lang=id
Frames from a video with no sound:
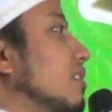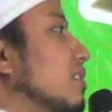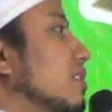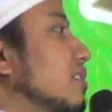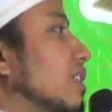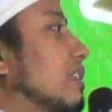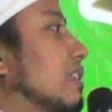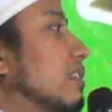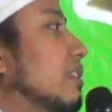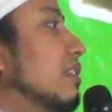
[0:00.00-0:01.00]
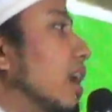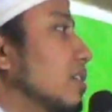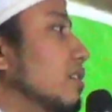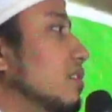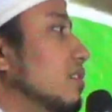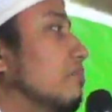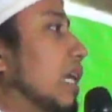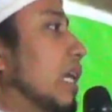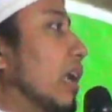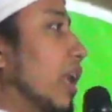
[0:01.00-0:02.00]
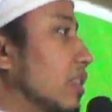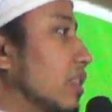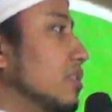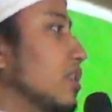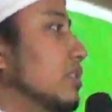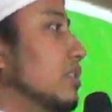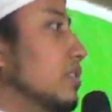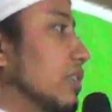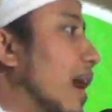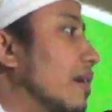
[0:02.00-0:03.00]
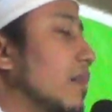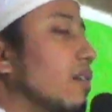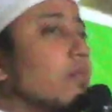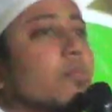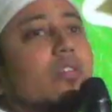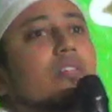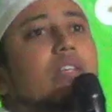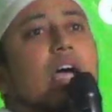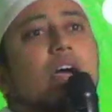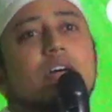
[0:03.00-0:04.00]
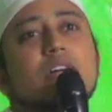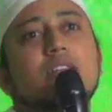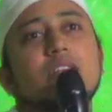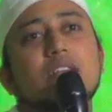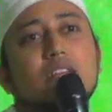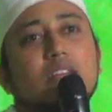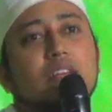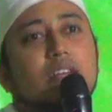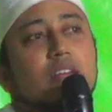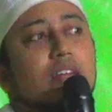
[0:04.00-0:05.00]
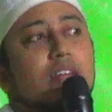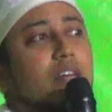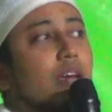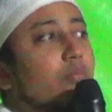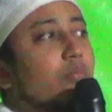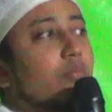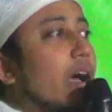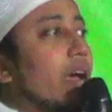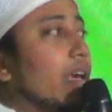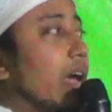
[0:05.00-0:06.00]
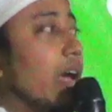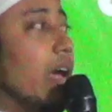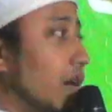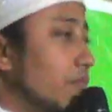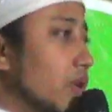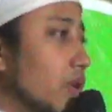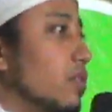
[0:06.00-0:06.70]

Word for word: sedetik semenit sejam mawon mboten saged nek pun wayahe nggih pun